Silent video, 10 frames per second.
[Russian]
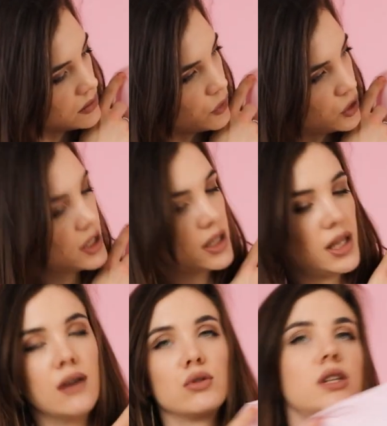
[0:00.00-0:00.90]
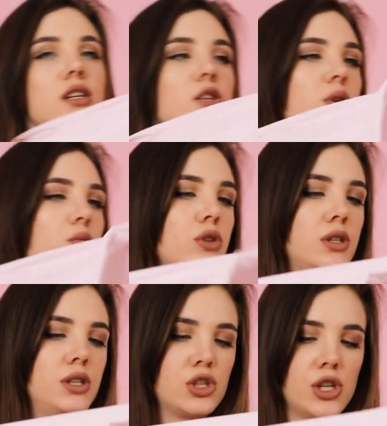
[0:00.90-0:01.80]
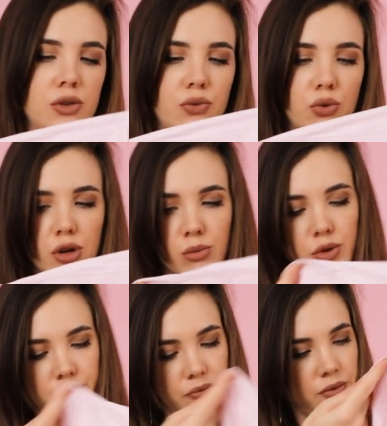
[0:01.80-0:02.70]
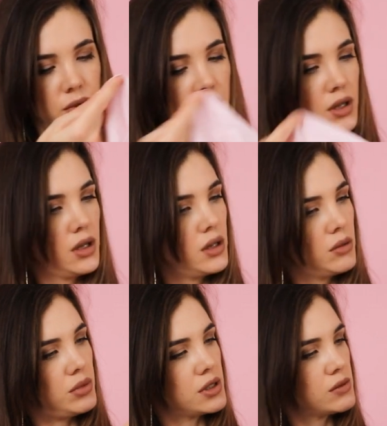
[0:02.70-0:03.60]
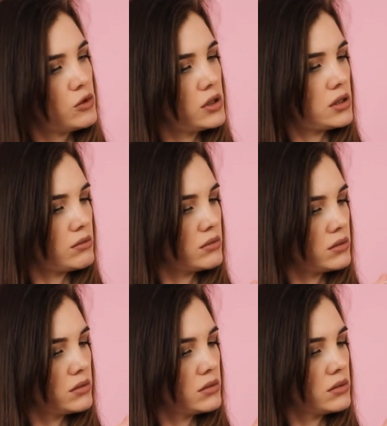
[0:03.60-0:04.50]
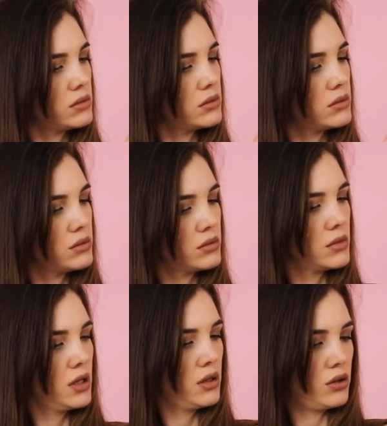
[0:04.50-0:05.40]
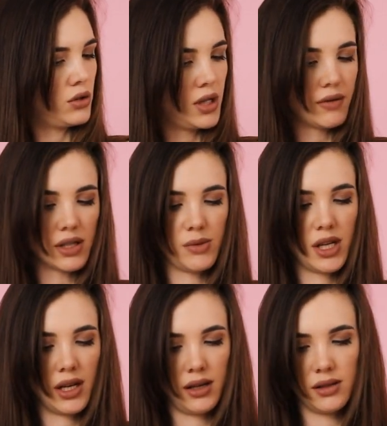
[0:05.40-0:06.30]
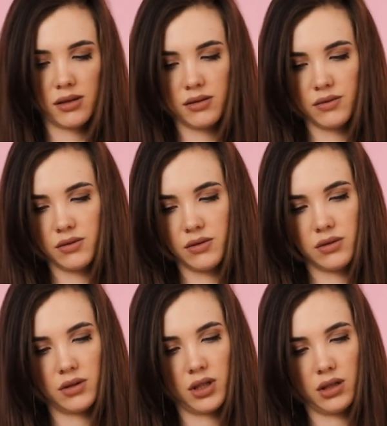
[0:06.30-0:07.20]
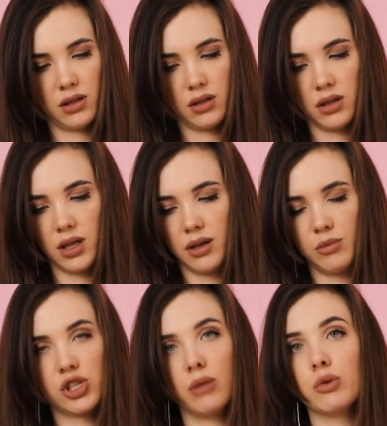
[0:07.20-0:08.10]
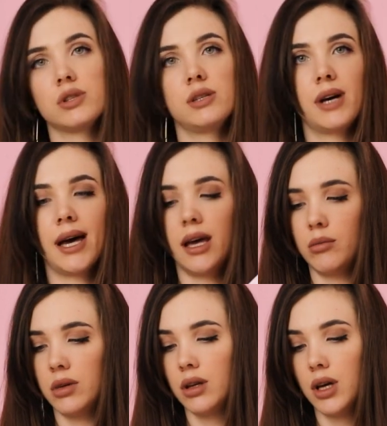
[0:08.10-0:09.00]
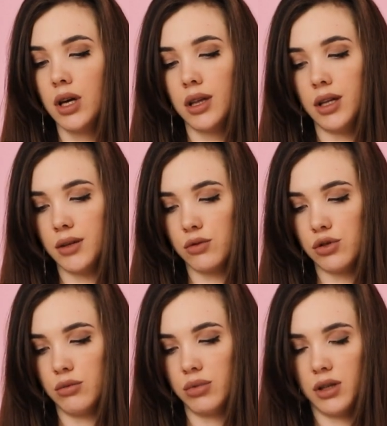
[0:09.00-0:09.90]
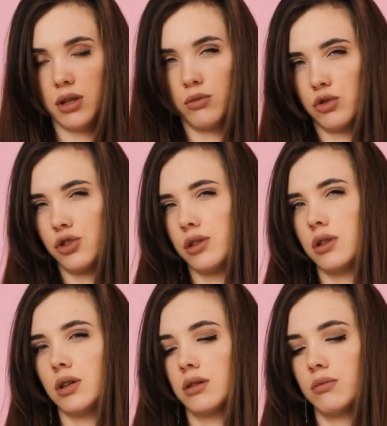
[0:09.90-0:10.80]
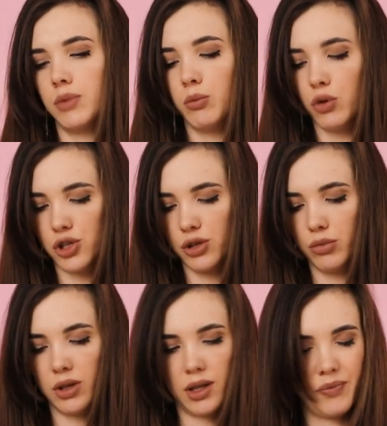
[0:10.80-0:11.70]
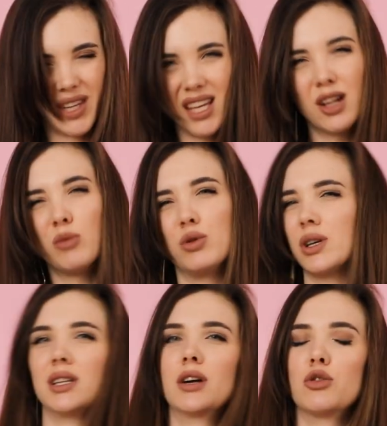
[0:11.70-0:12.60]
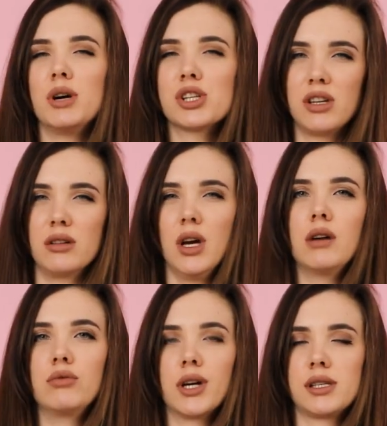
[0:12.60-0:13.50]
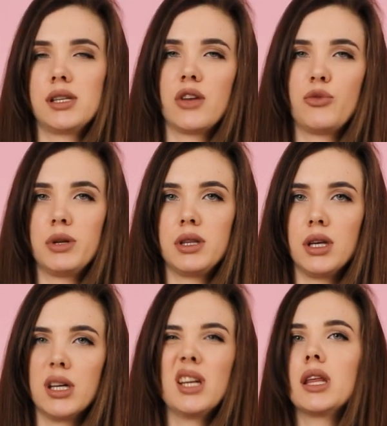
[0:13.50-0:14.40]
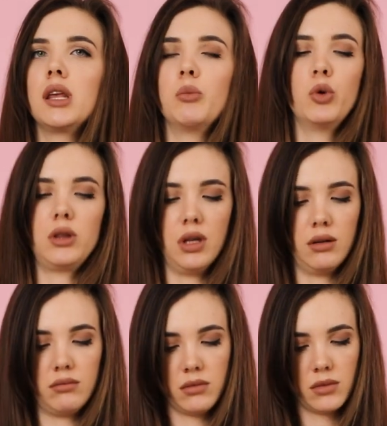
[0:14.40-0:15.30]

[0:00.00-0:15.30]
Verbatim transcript: Вот это да, вот это теперь будет держать форму. Посмотрим но она в размере S. Да. Я обычно беру себе M, для того, чтобы она немножечко побольше была. Я не люблю, когда рубашки вот так сидят впритык, и это не модно.